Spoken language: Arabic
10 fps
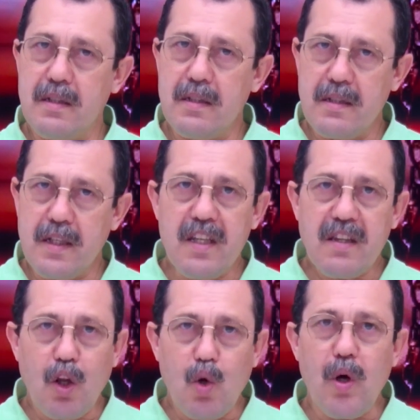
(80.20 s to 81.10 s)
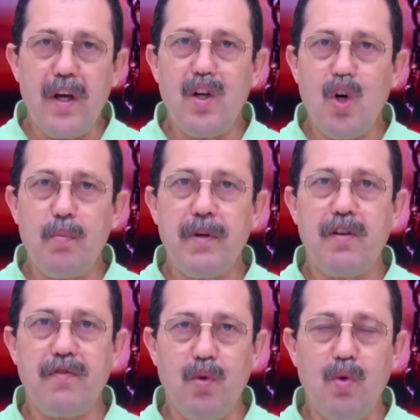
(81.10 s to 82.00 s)
تيضطروا انهم
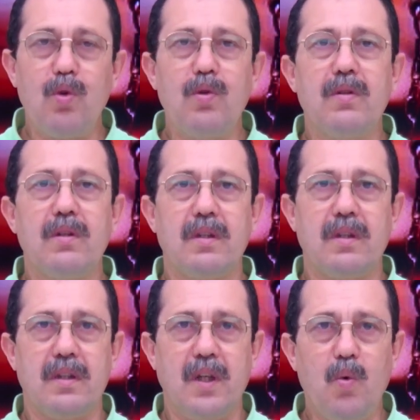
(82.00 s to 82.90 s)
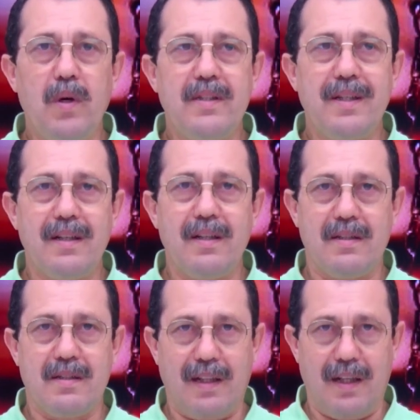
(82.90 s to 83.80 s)
يرفعوا دعوه ديال
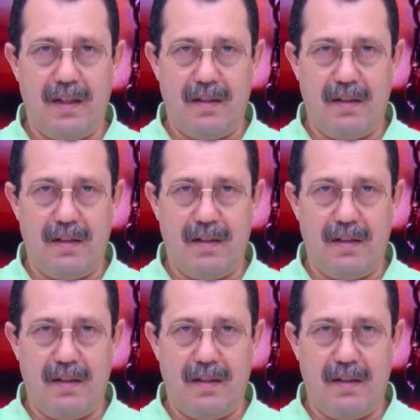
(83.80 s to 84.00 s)
التطليق